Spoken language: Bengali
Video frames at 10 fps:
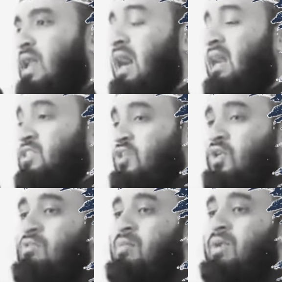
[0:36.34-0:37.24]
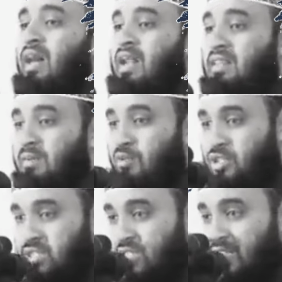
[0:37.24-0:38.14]
লাজ সরব আমরা হারাতে
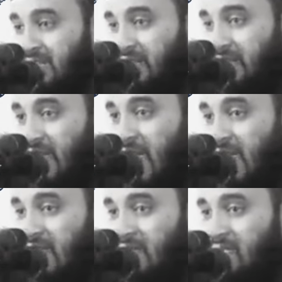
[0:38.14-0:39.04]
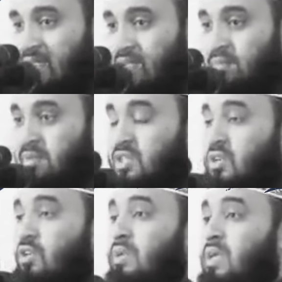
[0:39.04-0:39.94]
বসেছি ঠিক কিনা
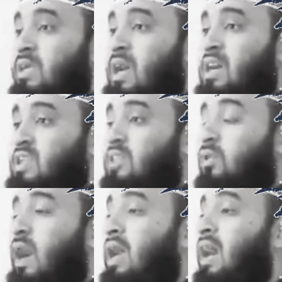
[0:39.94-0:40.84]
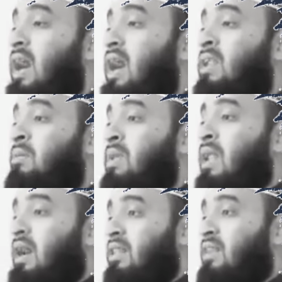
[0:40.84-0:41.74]
বিশ্বনবী আসাদ্য হায়া আন
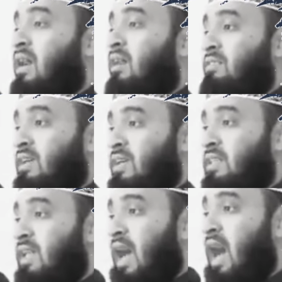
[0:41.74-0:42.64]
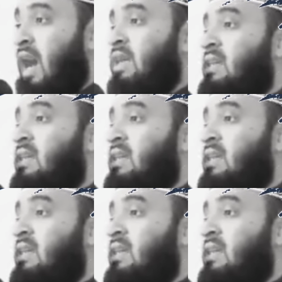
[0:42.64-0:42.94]
মিনাল আদরাফি খেত্রিহা